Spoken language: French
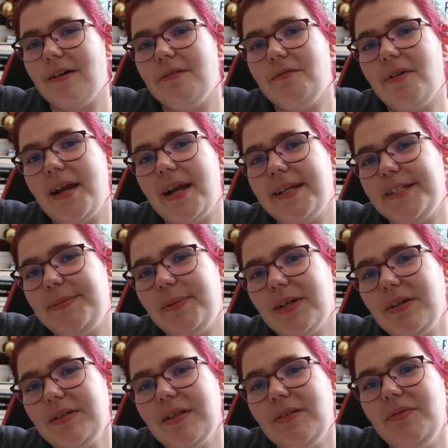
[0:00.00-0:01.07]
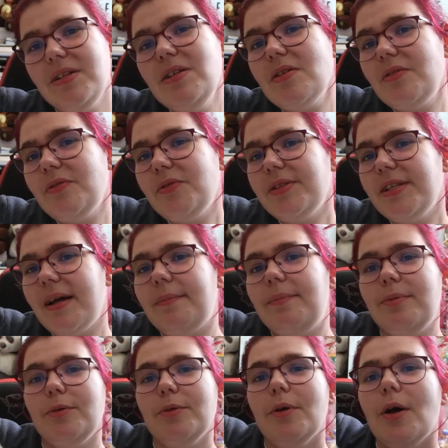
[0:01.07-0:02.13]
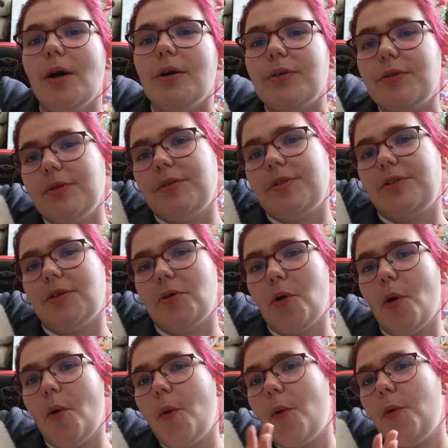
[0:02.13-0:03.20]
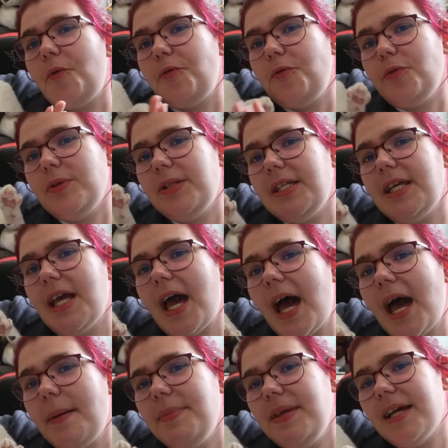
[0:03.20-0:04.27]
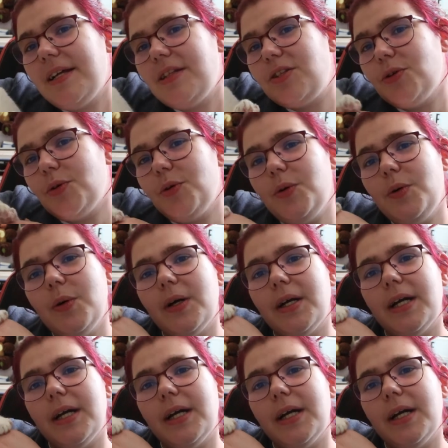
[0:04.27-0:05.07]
Voilà, j'espère que cette vidéo vous a plu. Sur ce, on vous dit à bientôt.